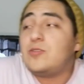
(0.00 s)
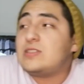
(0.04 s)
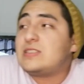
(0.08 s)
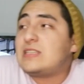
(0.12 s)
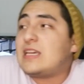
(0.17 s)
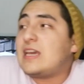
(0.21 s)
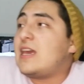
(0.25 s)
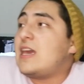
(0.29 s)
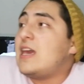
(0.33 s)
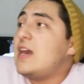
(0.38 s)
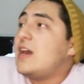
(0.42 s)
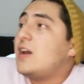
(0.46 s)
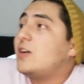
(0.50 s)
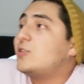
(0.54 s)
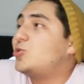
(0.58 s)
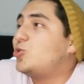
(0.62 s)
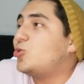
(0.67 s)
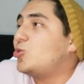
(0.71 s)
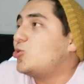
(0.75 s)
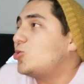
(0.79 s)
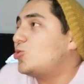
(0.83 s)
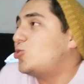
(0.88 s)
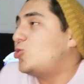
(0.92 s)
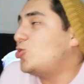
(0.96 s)
no es que
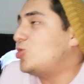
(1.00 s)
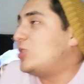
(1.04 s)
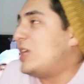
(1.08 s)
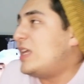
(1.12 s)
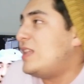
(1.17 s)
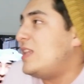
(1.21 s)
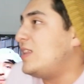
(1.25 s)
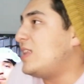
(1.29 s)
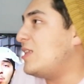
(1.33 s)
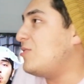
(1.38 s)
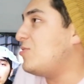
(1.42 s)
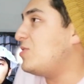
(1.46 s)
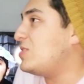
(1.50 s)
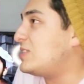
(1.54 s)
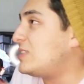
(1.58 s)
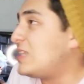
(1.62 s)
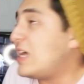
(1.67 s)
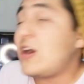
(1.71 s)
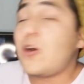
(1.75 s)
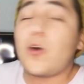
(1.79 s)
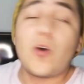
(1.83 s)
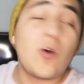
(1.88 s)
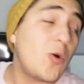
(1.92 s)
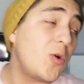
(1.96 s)
Susanita no
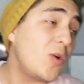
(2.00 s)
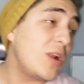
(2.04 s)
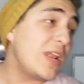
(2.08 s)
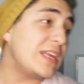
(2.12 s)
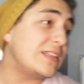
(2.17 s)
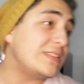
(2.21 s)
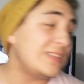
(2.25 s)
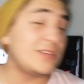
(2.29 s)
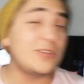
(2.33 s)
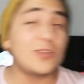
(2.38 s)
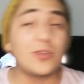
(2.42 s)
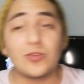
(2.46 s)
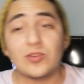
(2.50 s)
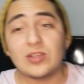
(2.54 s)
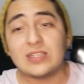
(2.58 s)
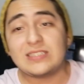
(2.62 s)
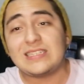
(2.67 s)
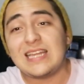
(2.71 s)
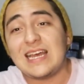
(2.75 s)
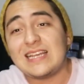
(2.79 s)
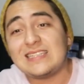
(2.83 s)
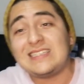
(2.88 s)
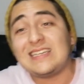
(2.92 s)
está o Juliancito no está,